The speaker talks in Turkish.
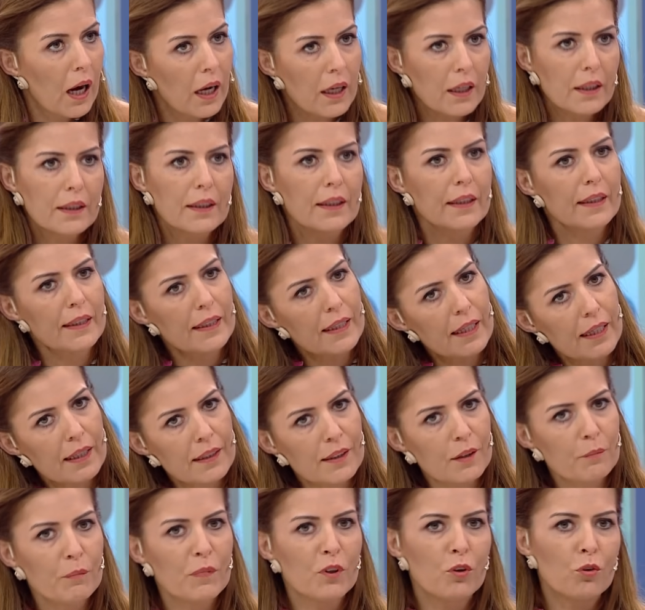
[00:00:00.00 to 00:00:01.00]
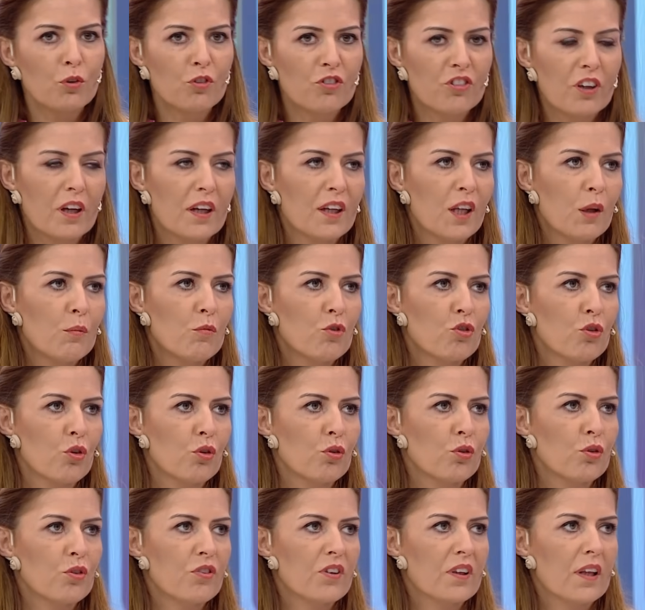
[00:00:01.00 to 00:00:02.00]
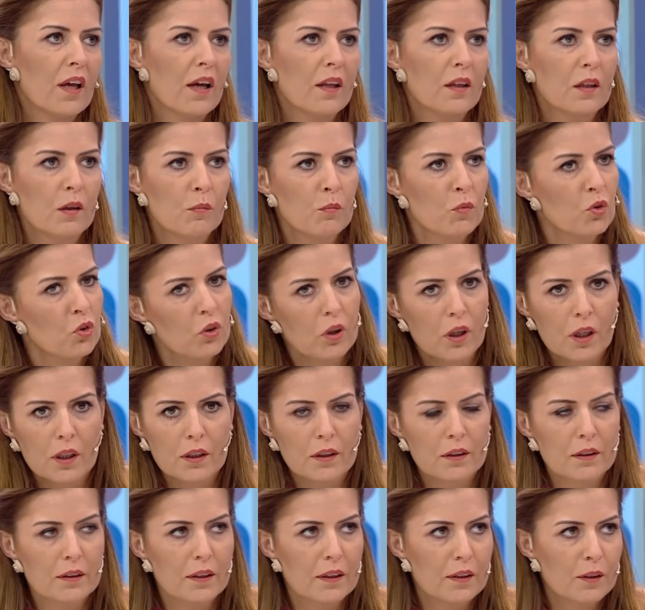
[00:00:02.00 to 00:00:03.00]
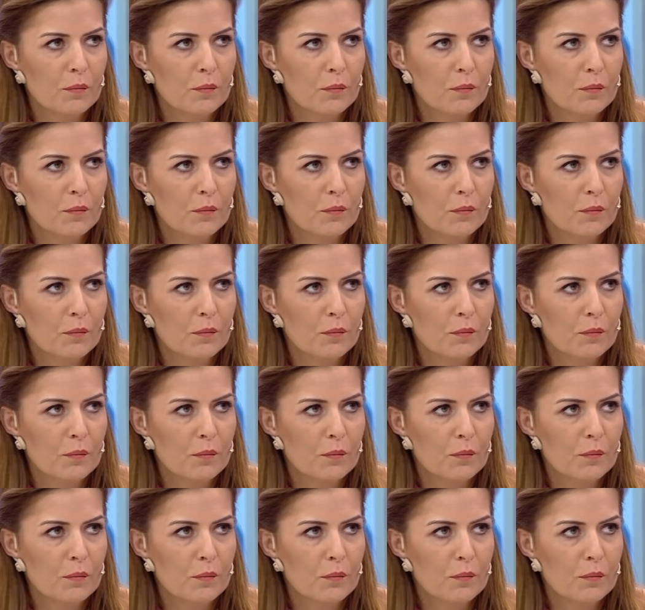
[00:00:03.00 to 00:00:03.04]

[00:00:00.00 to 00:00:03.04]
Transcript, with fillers: Hayır dedi yani bir güncellemiş oluruz kendimizi. Hayır